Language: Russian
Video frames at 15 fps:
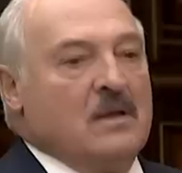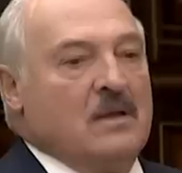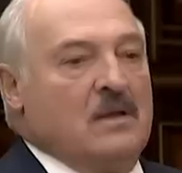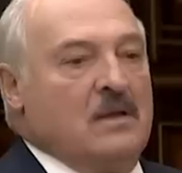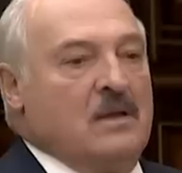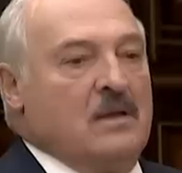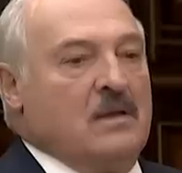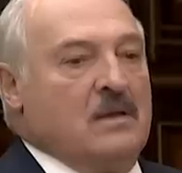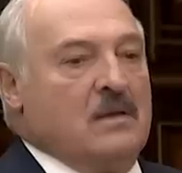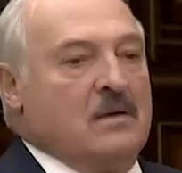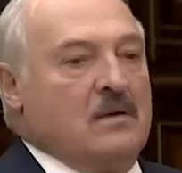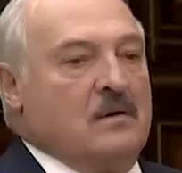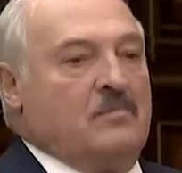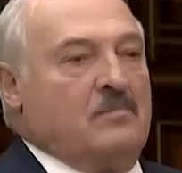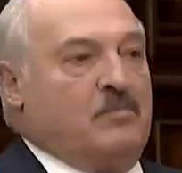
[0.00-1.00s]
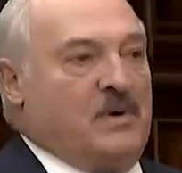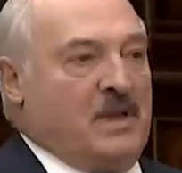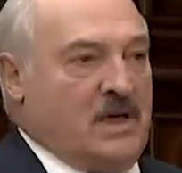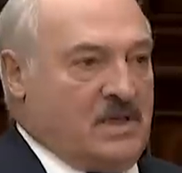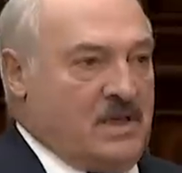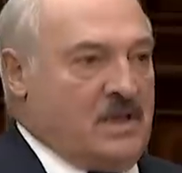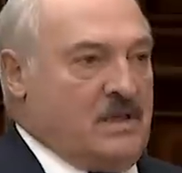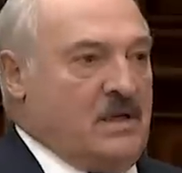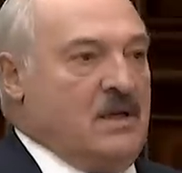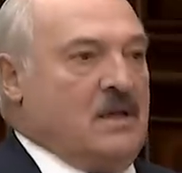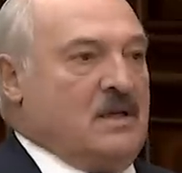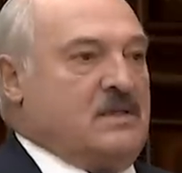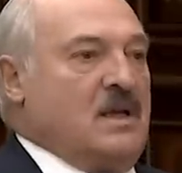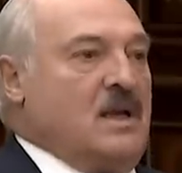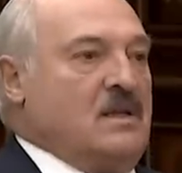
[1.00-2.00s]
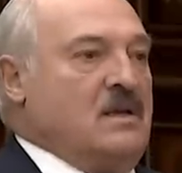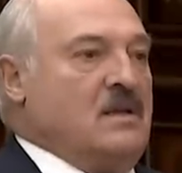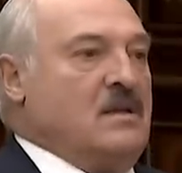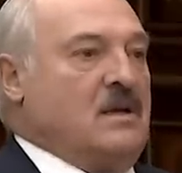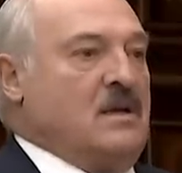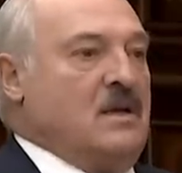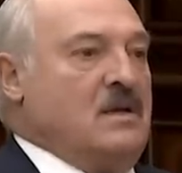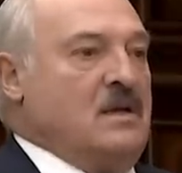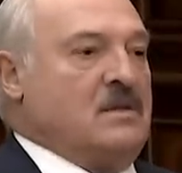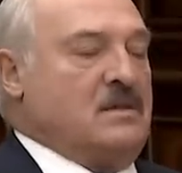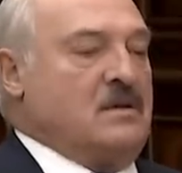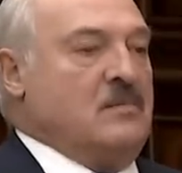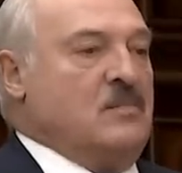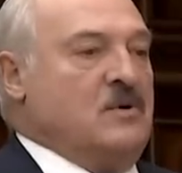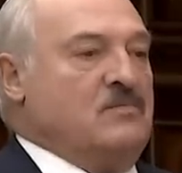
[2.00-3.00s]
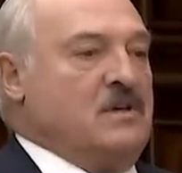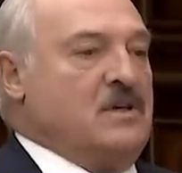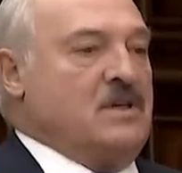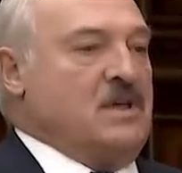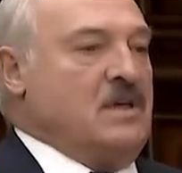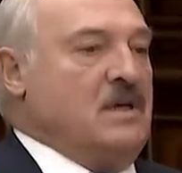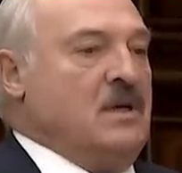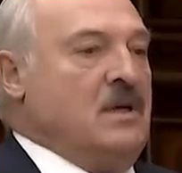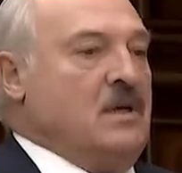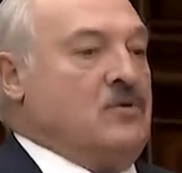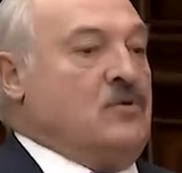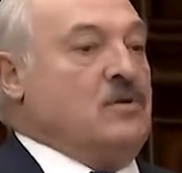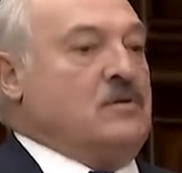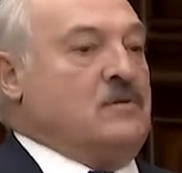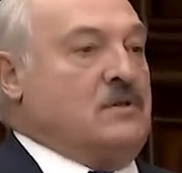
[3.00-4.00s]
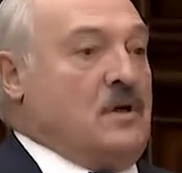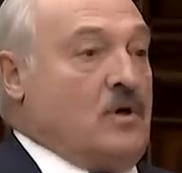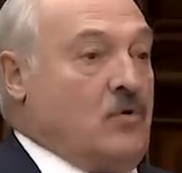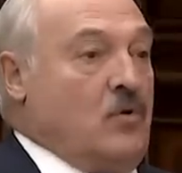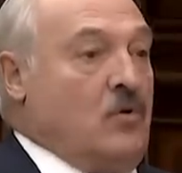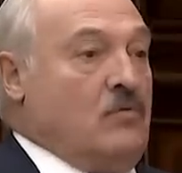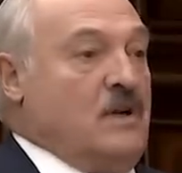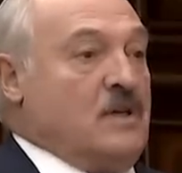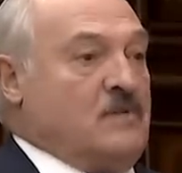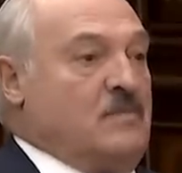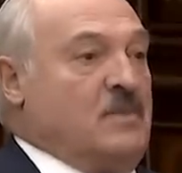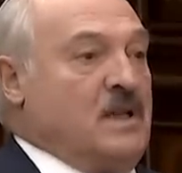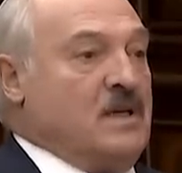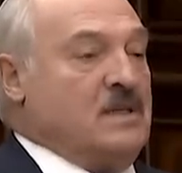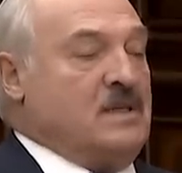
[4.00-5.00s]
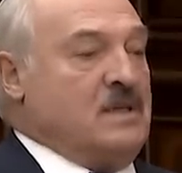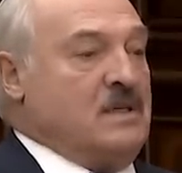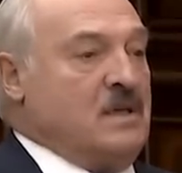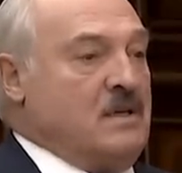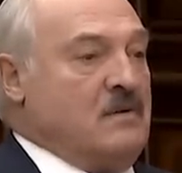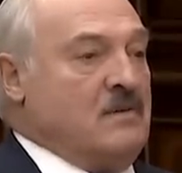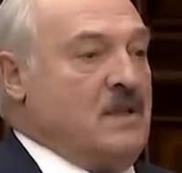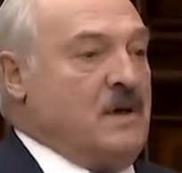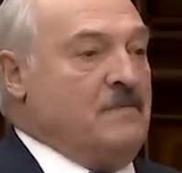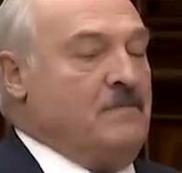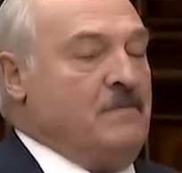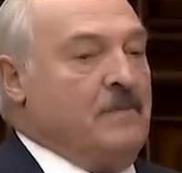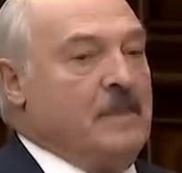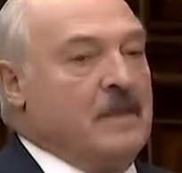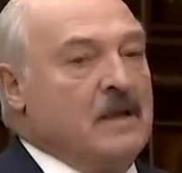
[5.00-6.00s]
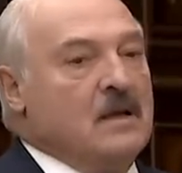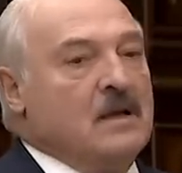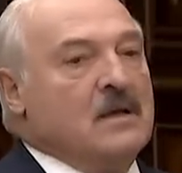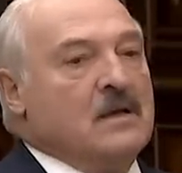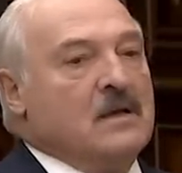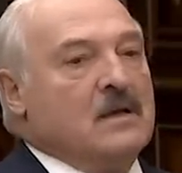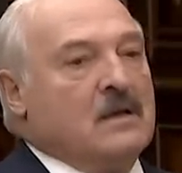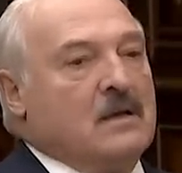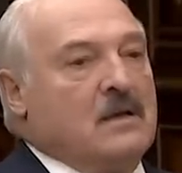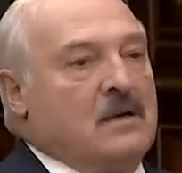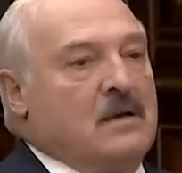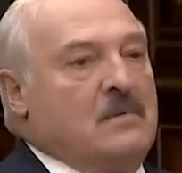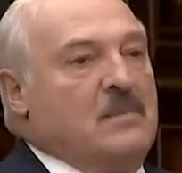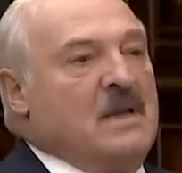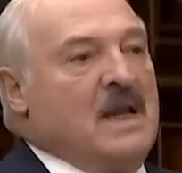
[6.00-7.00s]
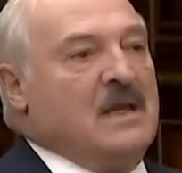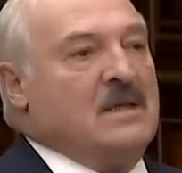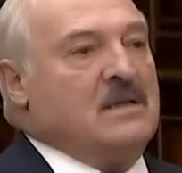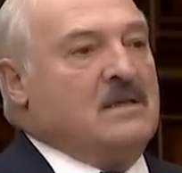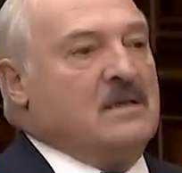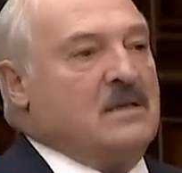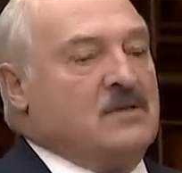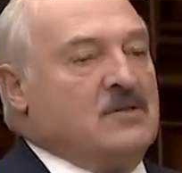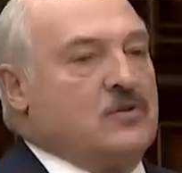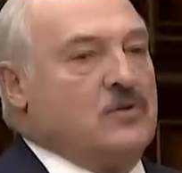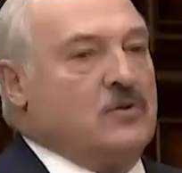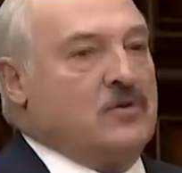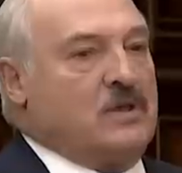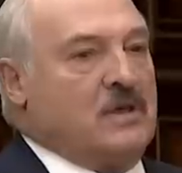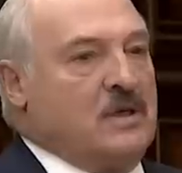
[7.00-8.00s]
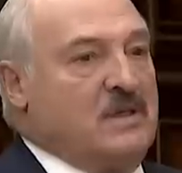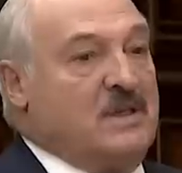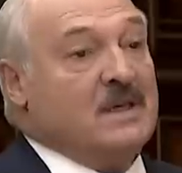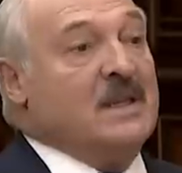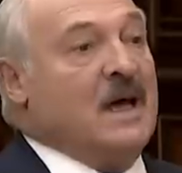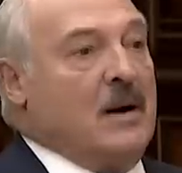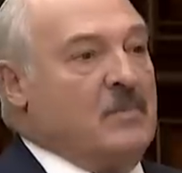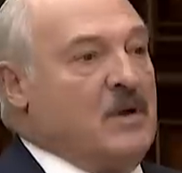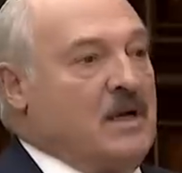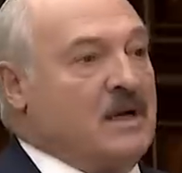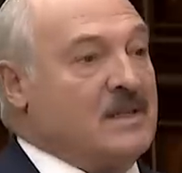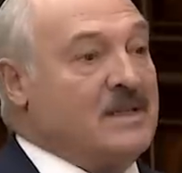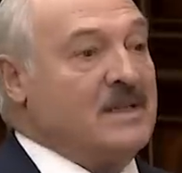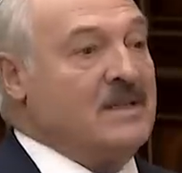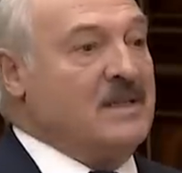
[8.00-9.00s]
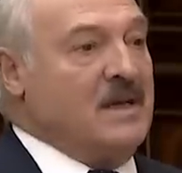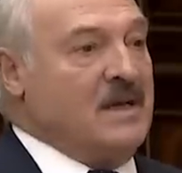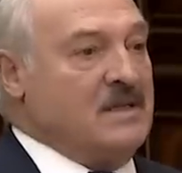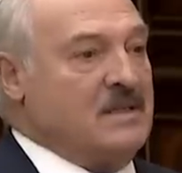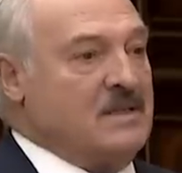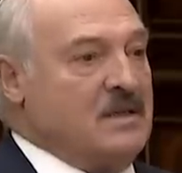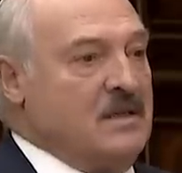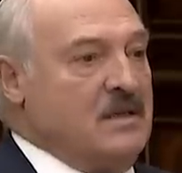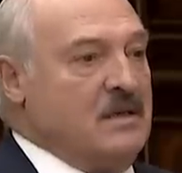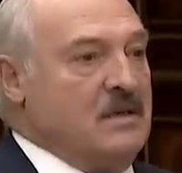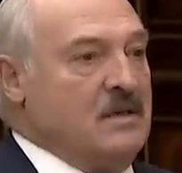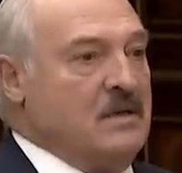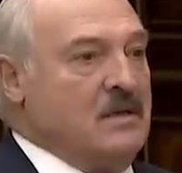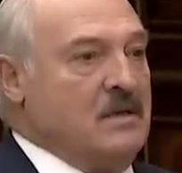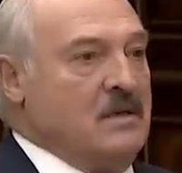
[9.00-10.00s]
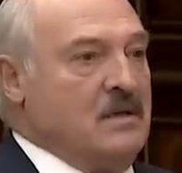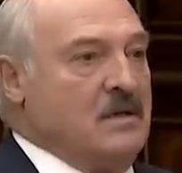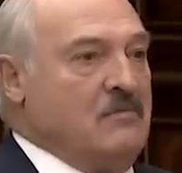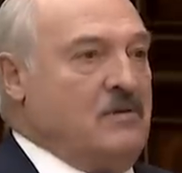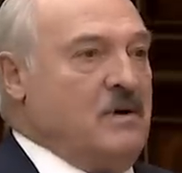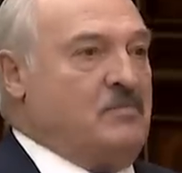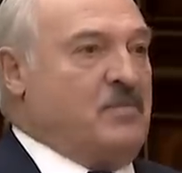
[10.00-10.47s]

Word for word: и положительное сальдо наконец-то мы вышли, то есть торговля сбалансирована – Э, меня интересует динамика, тенденции. Вы